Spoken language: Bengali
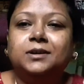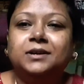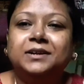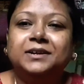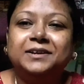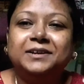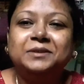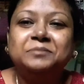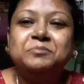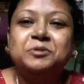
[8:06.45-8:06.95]

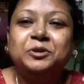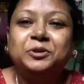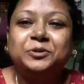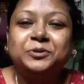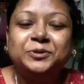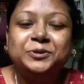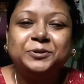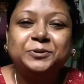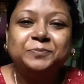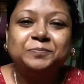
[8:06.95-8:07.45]
এটা কি বলো
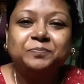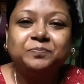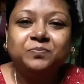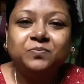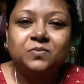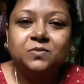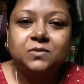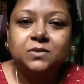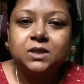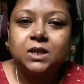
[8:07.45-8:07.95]
তো
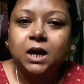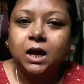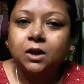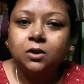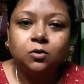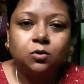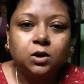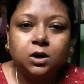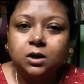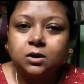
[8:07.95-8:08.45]

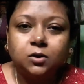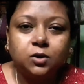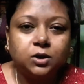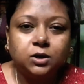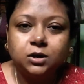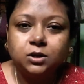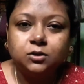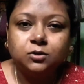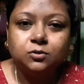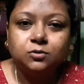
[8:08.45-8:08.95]
তালগোলা
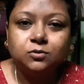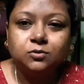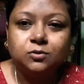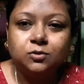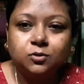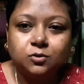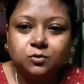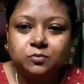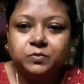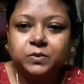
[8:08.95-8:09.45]
নয় কিন্তু
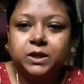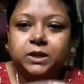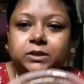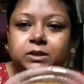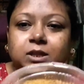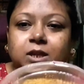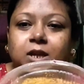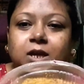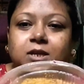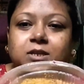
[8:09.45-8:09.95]
ওরকম
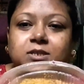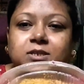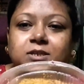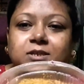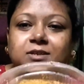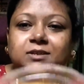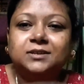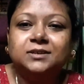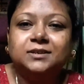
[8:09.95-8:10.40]
দেখতে লাগছে